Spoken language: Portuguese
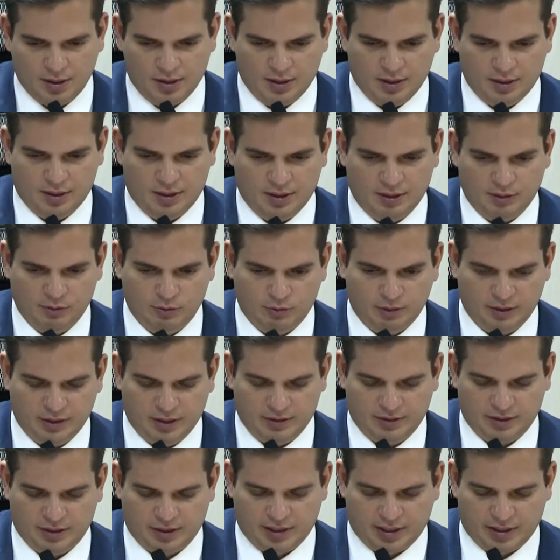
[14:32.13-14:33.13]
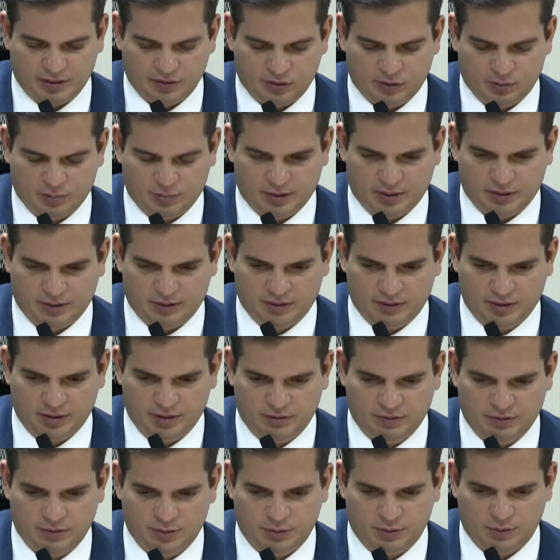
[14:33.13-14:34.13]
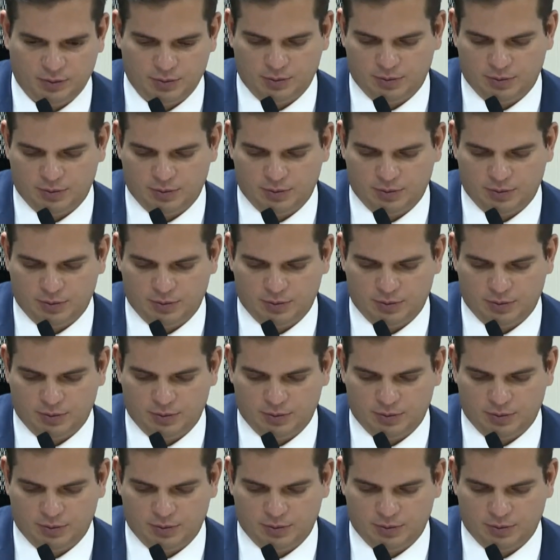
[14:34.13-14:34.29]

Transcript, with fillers: que no, nesse caso específico,